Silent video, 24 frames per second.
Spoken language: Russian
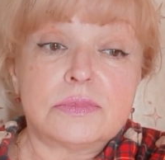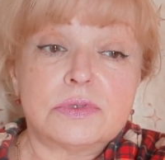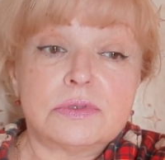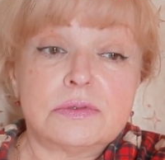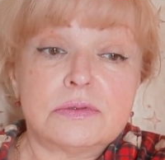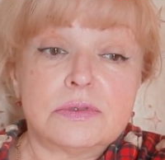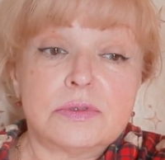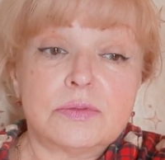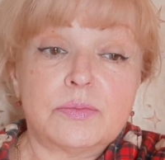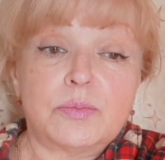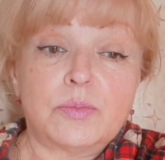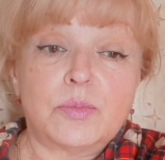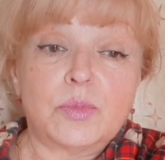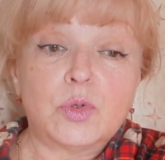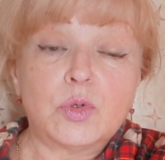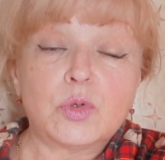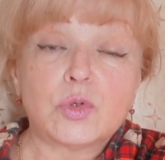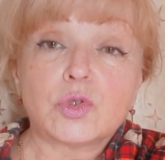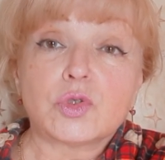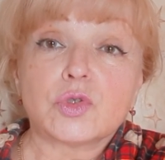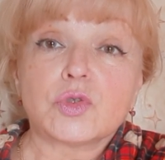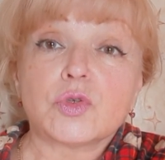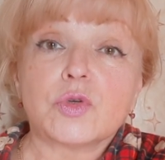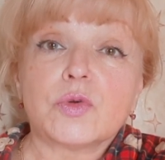
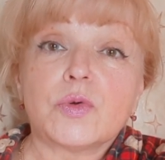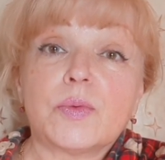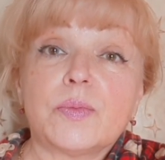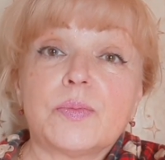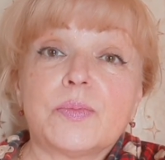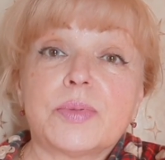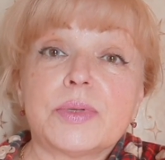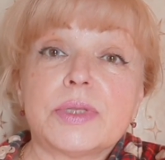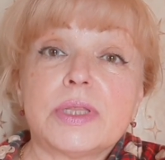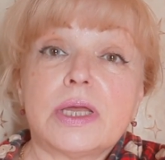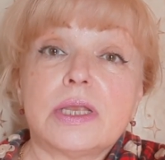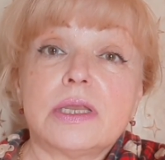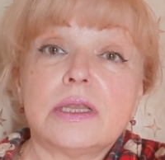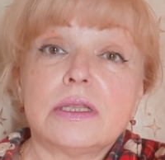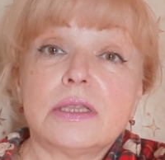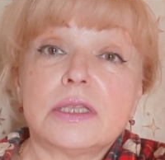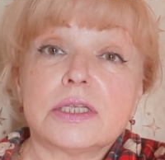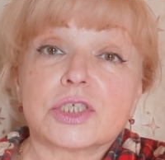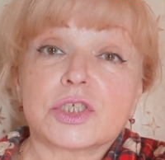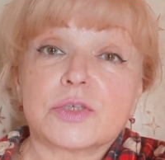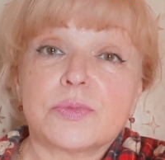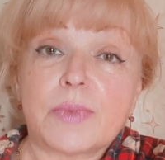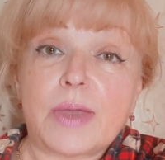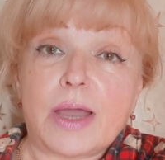блюдцу подарила
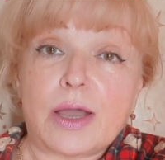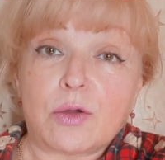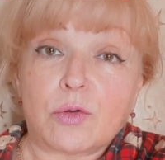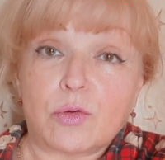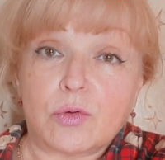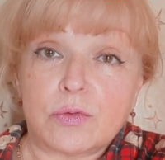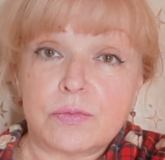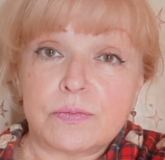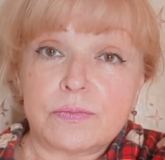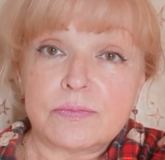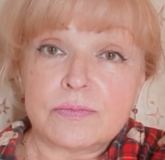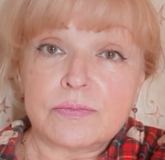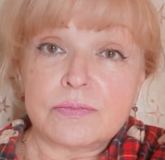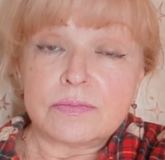шмяку.